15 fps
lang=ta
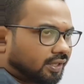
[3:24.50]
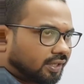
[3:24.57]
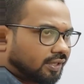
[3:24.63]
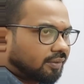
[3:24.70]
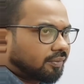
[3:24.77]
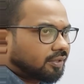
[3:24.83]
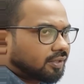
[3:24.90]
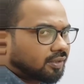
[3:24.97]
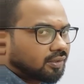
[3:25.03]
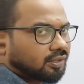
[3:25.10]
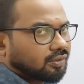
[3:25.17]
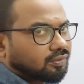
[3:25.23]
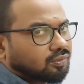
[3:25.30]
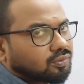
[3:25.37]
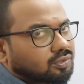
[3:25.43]
எண்ணிக்கை பார்த்தீங்கன்னா
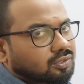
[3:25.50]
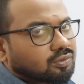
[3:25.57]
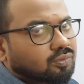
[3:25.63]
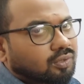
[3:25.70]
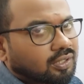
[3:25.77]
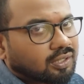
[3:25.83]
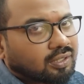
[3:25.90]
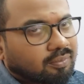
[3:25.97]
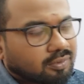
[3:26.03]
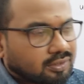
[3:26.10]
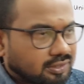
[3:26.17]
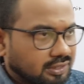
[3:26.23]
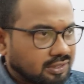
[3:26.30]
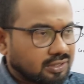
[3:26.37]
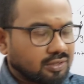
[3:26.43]
இருபது கொஷின் கூட நமக்கு
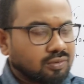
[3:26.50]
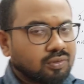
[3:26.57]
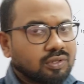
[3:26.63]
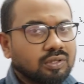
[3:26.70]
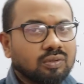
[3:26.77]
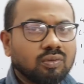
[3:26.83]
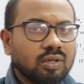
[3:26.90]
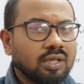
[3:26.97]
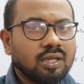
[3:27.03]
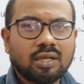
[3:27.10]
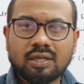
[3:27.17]
சின்ன சின்ன கொஷின் கூட